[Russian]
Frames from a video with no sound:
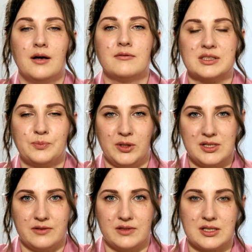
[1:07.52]

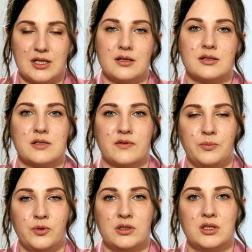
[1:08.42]
Воспользоваться
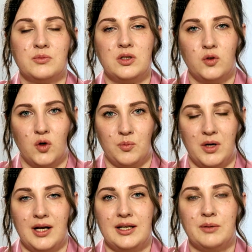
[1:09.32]
свободным днем
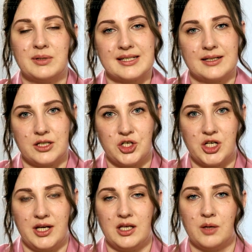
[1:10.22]
либо
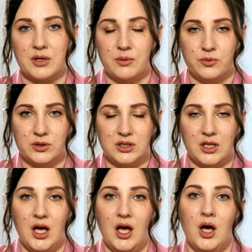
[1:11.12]
сокращением
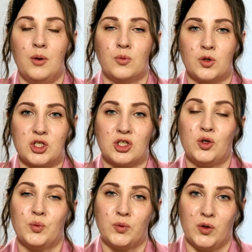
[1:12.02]
работы может
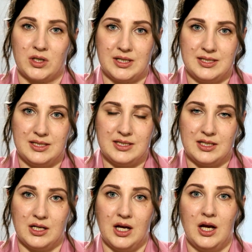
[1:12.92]
любой родитель.